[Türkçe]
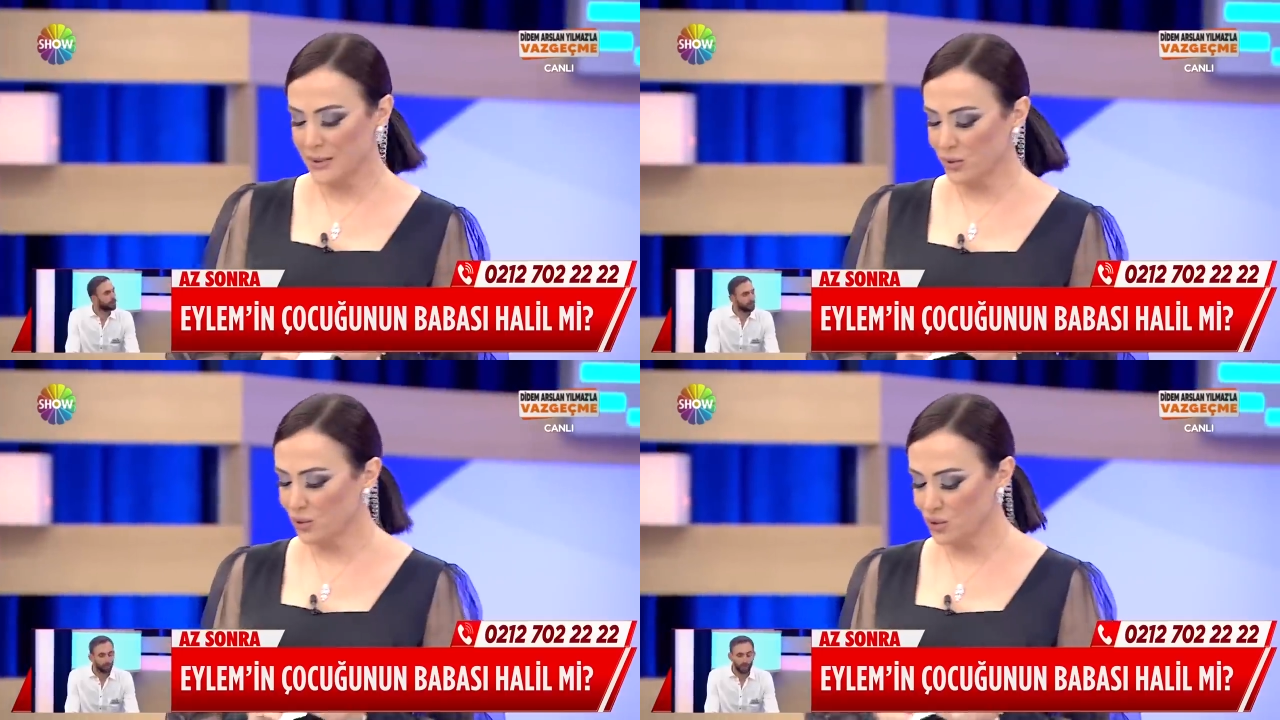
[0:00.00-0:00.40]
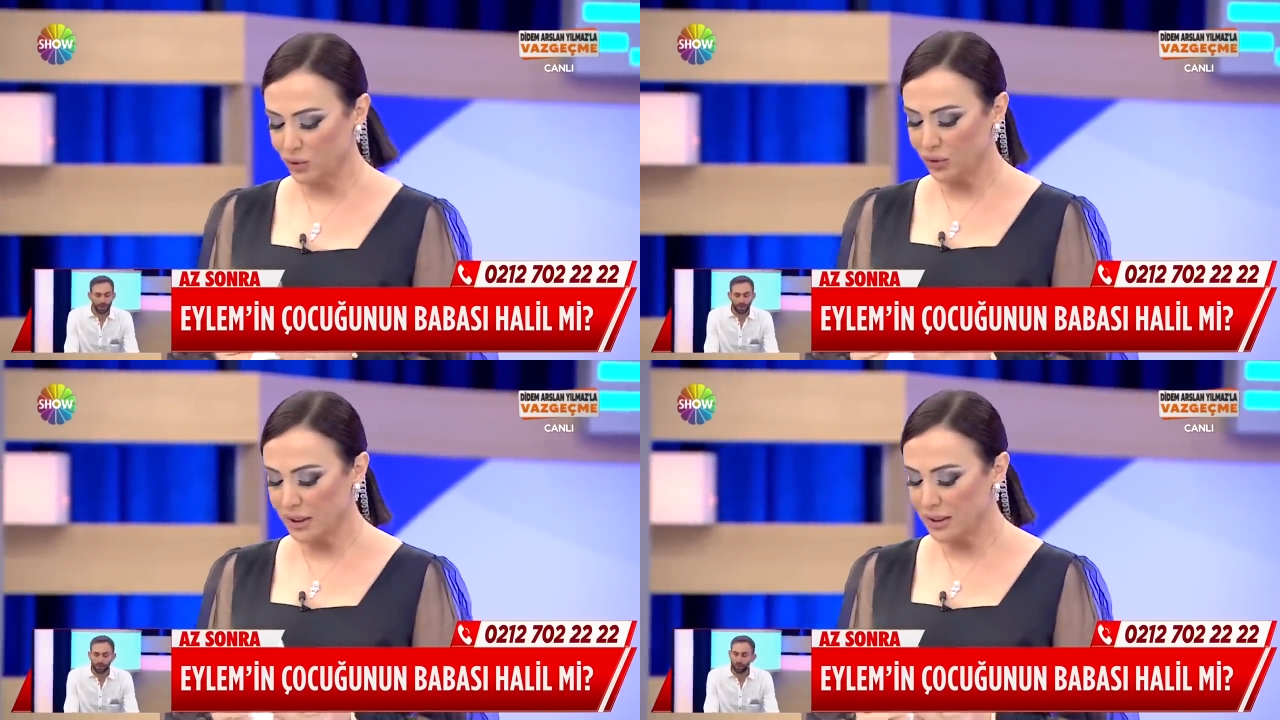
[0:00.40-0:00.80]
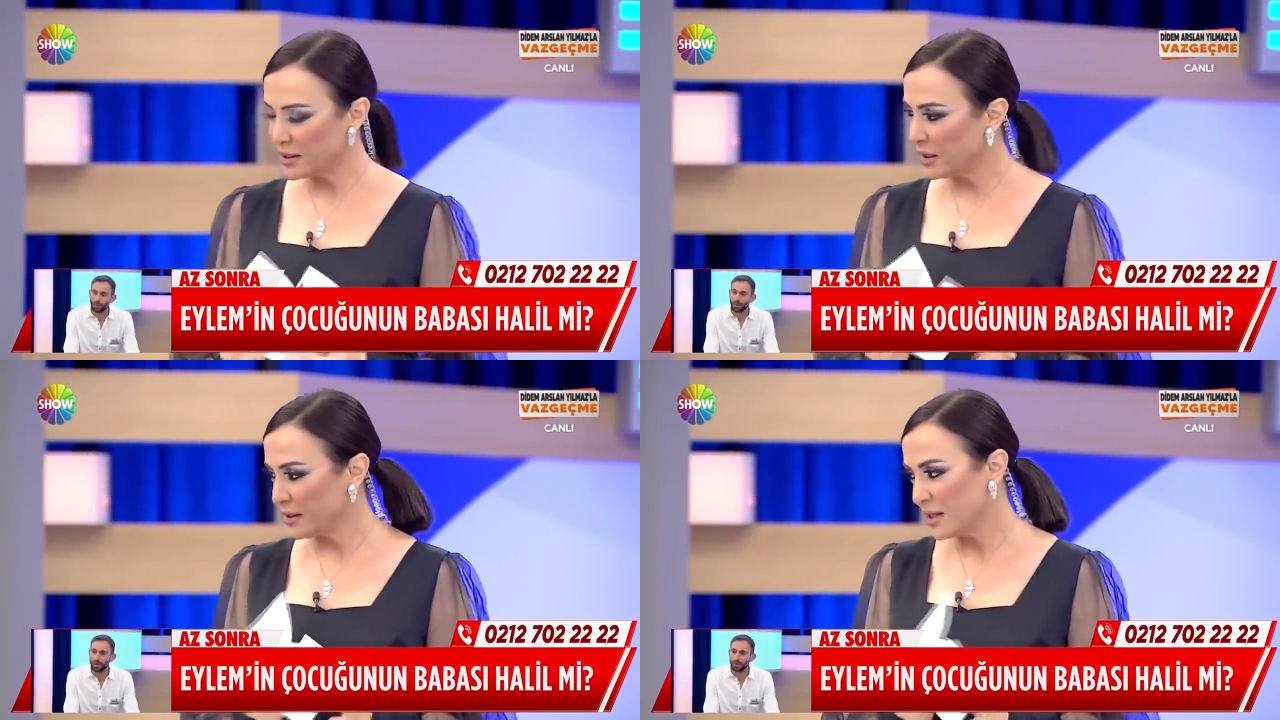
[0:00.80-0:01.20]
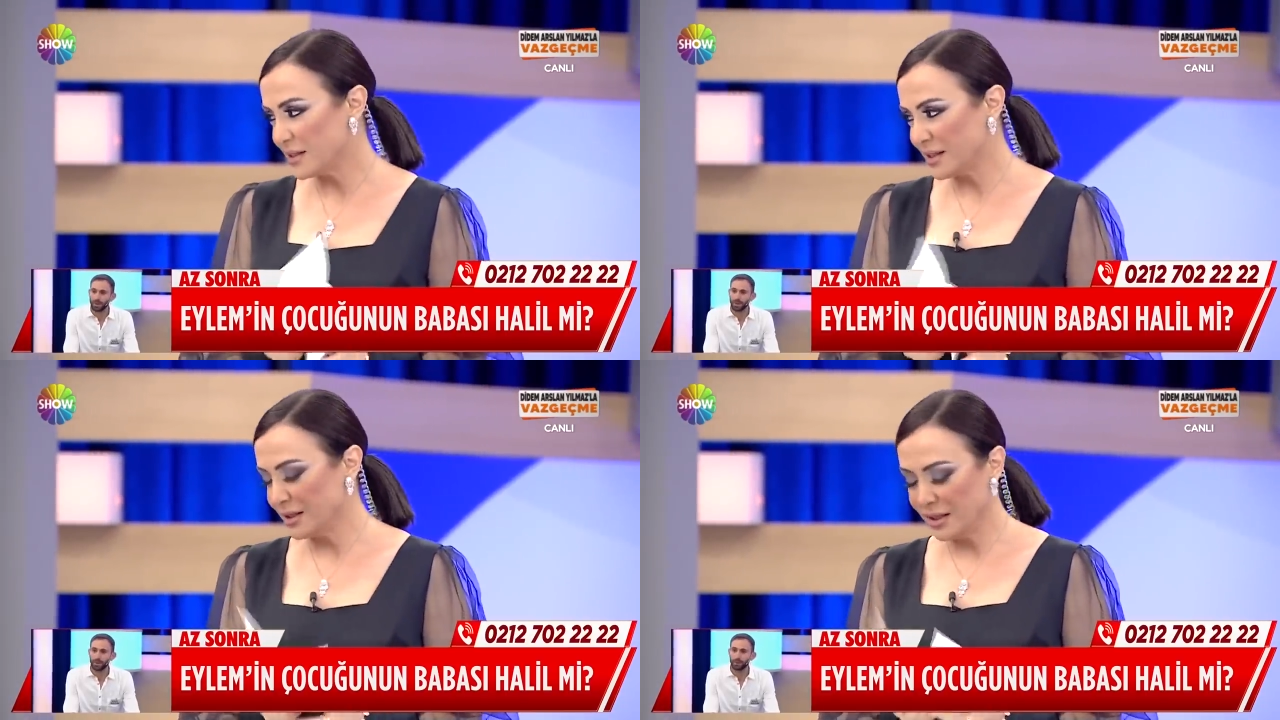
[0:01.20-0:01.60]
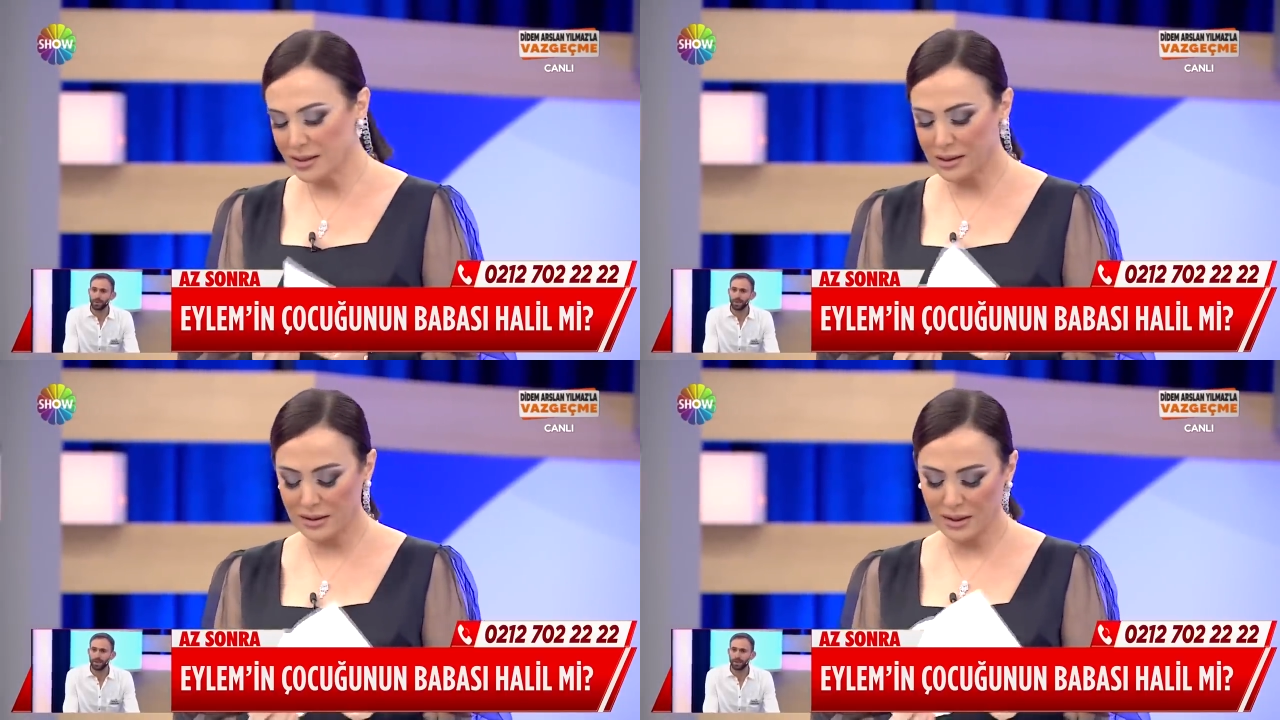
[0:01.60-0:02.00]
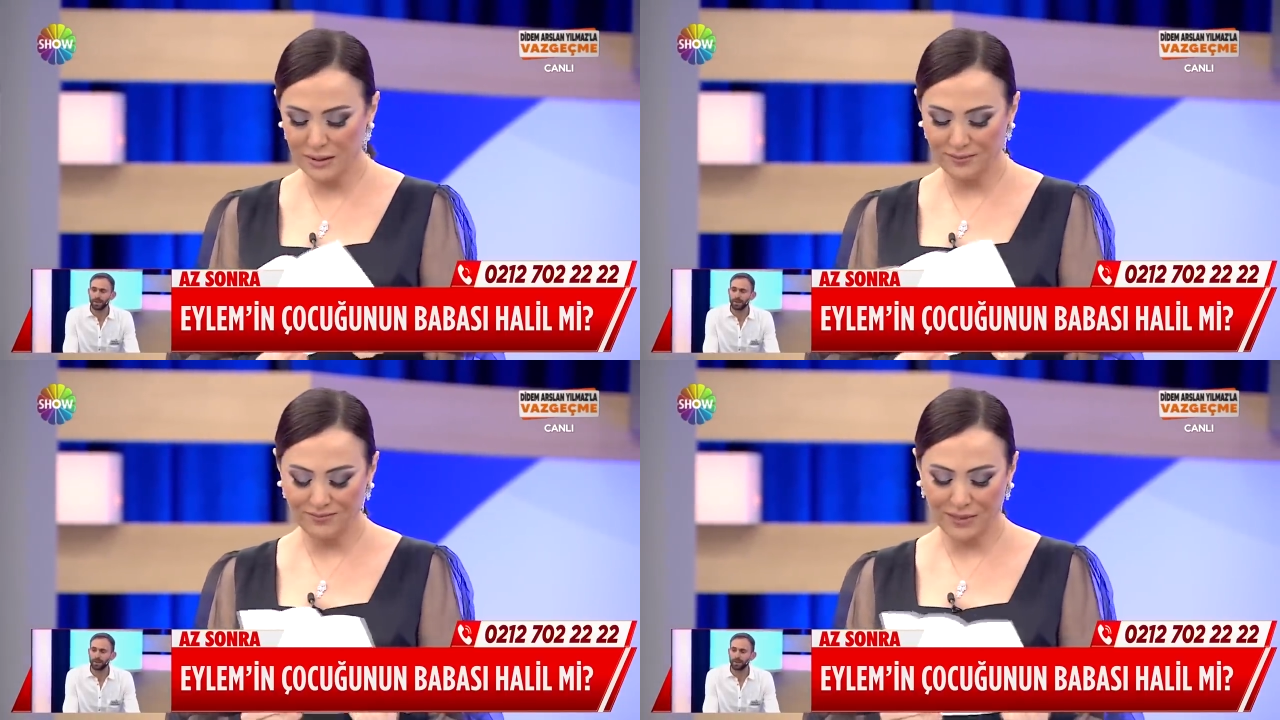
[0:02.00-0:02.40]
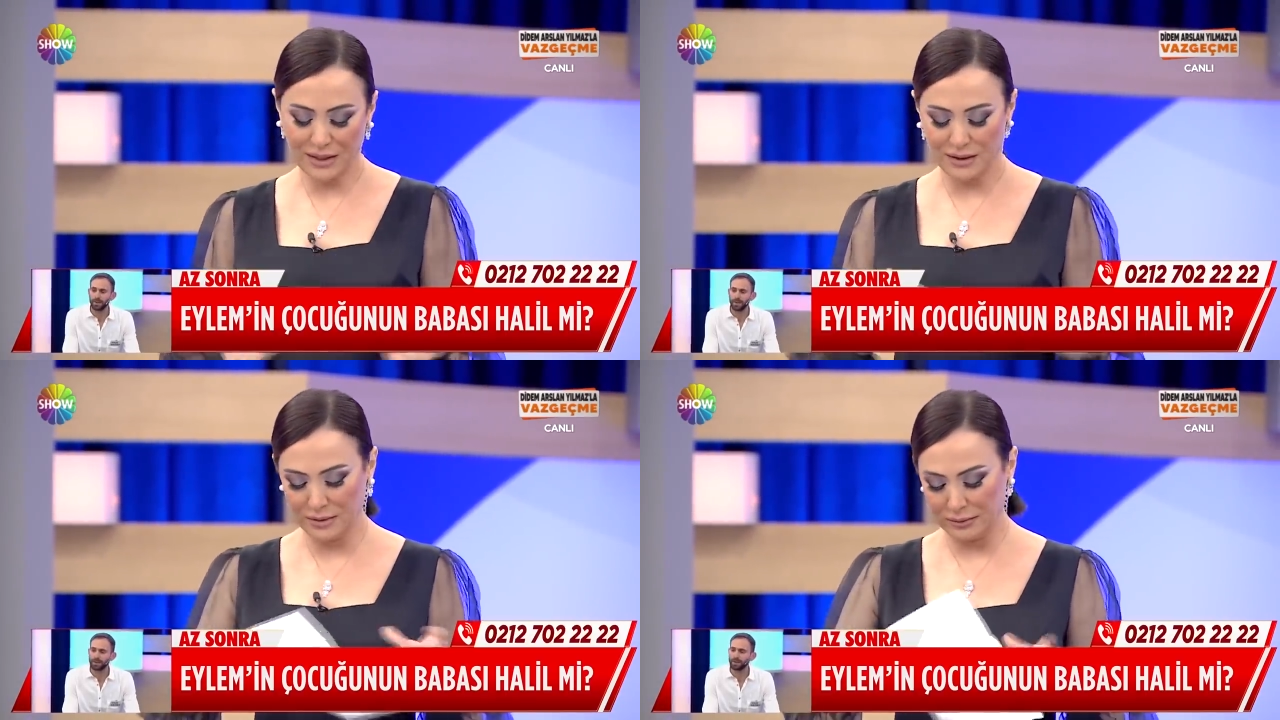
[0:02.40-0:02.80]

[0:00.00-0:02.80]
test sonucunu. İkinize zaten aslında e,